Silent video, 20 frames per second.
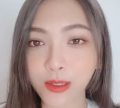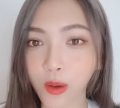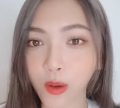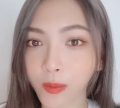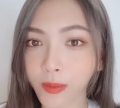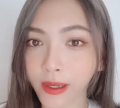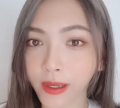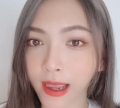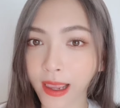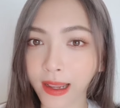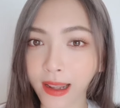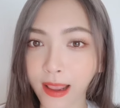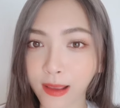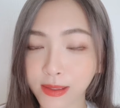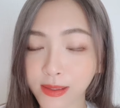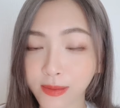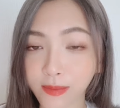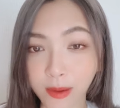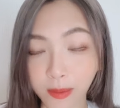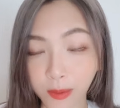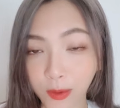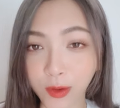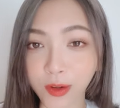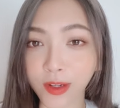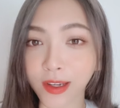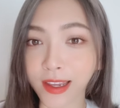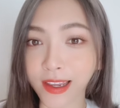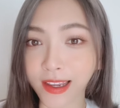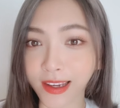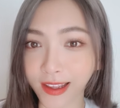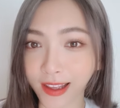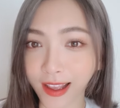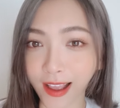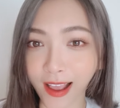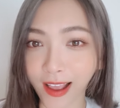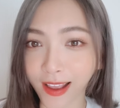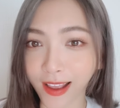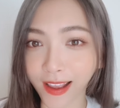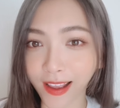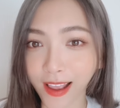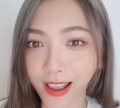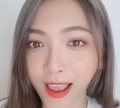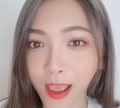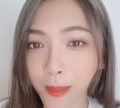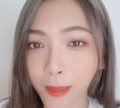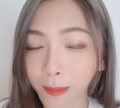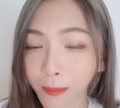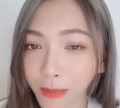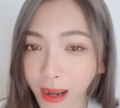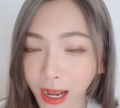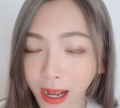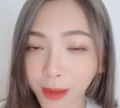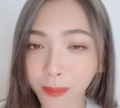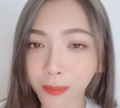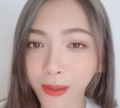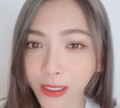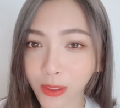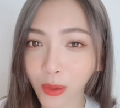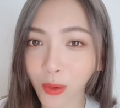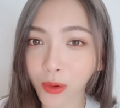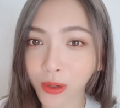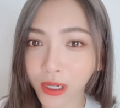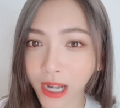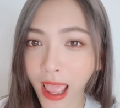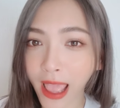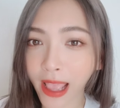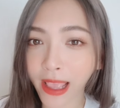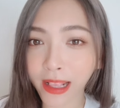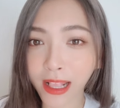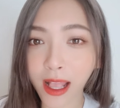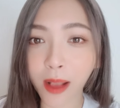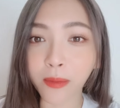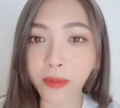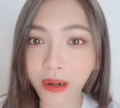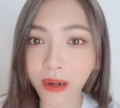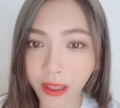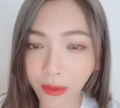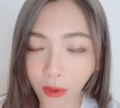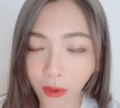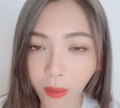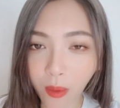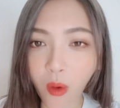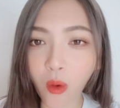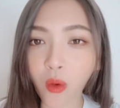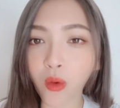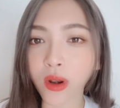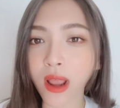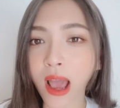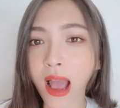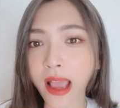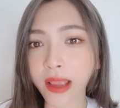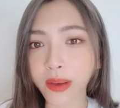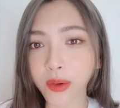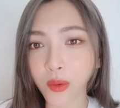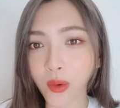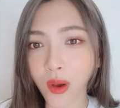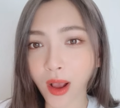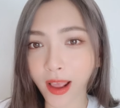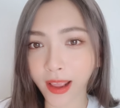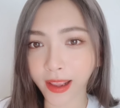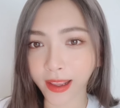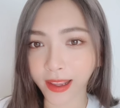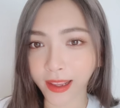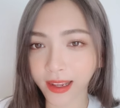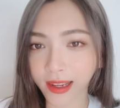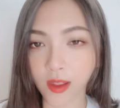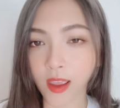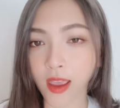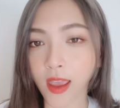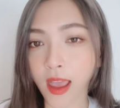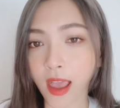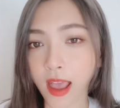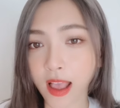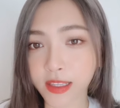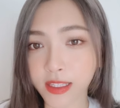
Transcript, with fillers: ชมยังไงแล้วสำหรับคนนี้นะคะ เบิกประตูแรกให้กับลิเวอร์พูลได้ด้วยอ่ะ